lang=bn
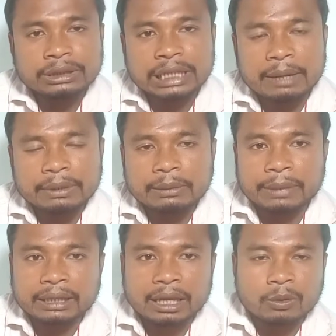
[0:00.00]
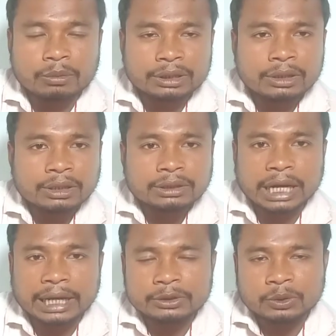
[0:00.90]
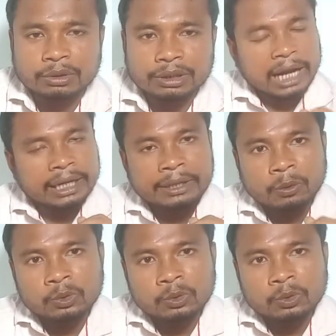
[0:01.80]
যা আমাদের ব্যথা কমাতে সাহায্য করে আর এই